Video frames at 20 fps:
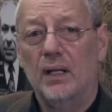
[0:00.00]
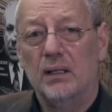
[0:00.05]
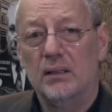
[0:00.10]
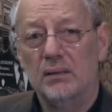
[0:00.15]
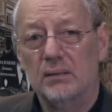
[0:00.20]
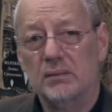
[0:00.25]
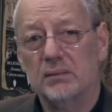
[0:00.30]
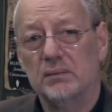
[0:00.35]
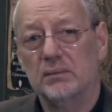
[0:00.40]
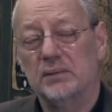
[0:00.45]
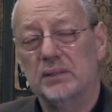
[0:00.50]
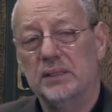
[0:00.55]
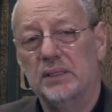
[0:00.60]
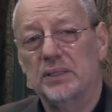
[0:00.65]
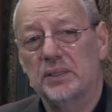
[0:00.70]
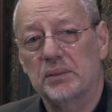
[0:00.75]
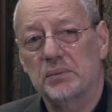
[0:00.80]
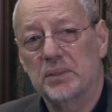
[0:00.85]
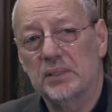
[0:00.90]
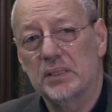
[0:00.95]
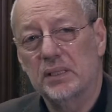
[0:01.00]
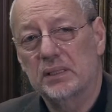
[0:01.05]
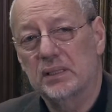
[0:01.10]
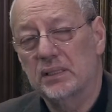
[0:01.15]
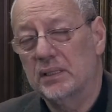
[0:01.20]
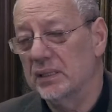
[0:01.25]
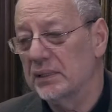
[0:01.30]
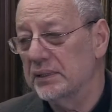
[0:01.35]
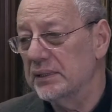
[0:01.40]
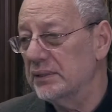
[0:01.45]
э, «Слишком женатый
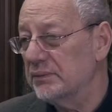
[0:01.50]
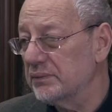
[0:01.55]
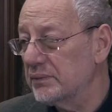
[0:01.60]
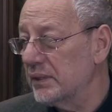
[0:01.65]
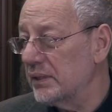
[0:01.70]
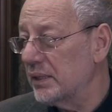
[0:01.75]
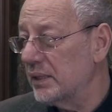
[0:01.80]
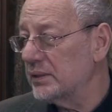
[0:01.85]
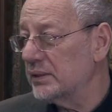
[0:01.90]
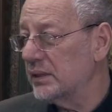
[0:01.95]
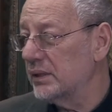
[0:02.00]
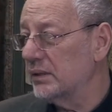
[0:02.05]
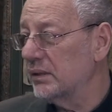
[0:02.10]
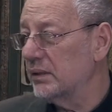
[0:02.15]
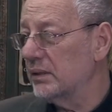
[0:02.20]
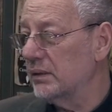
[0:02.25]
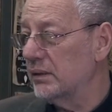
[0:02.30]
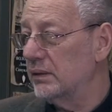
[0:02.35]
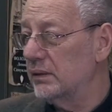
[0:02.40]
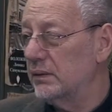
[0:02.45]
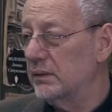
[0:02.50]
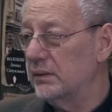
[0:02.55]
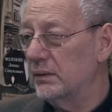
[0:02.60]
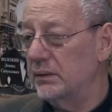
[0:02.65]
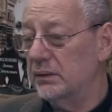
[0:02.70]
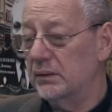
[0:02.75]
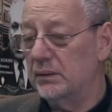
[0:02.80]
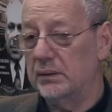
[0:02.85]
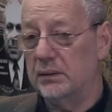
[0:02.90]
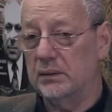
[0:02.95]
таксист» в театре сатиры, и,
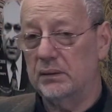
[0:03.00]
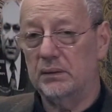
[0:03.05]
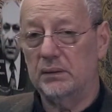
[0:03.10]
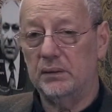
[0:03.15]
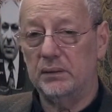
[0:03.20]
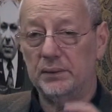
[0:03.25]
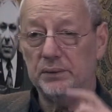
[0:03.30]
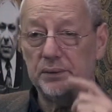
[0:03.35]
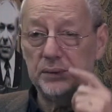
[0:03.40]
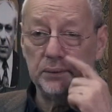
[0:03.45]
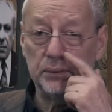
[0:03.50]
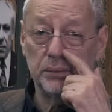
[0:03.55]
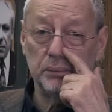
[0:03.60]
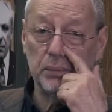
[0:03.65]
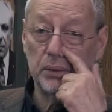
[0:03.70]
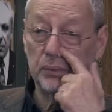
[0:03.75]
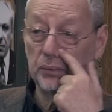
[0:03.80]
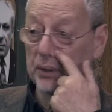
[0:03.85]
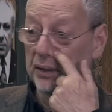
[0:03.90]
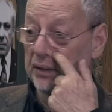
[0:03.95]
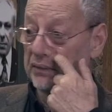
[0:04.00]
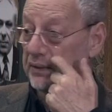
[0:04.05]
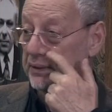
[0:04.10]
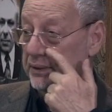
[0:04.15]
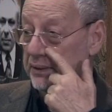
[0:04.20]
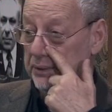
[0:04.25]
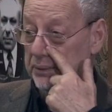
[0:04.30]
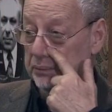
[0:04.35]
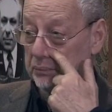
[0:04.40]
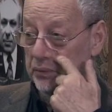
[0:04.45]
и, и еще могу
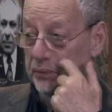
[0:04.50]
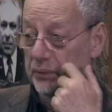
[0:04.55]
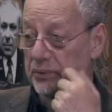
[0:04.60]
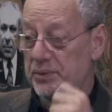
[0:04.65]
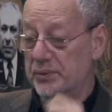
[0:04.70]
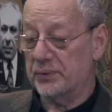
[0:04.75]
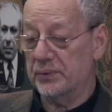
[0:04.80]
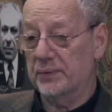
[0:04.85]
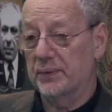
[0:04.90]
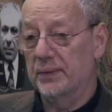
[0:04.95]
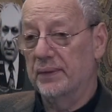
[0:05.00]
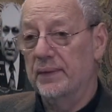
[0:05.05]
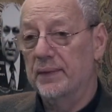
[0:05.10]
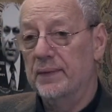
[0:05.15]
нахвастаться много чего.